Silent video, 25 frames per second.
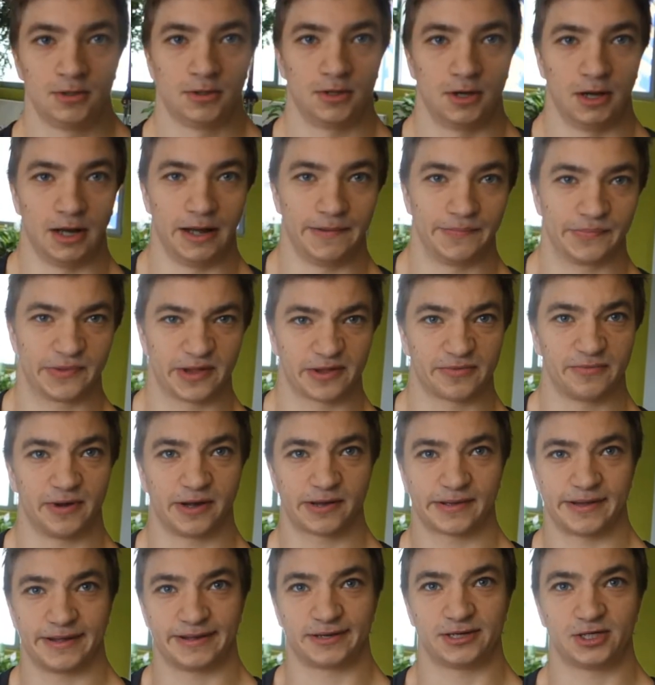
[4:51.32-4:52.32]
Ähm, das macht
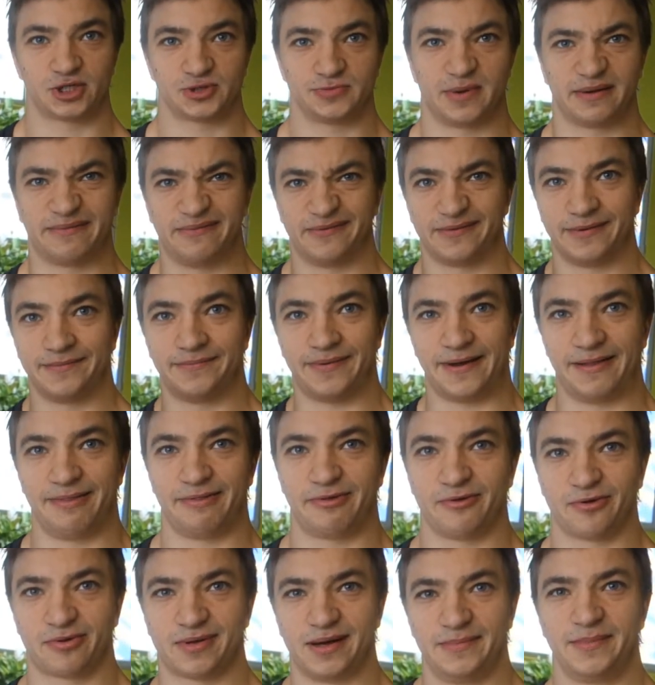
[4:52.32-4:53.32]
ja den Geschmack von den beiden
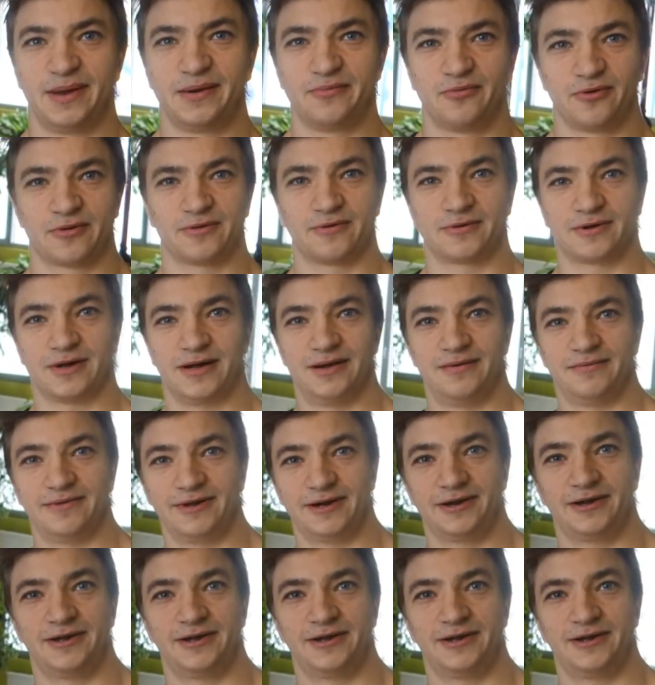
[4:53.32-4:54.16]
zusammen, wo so geil wird.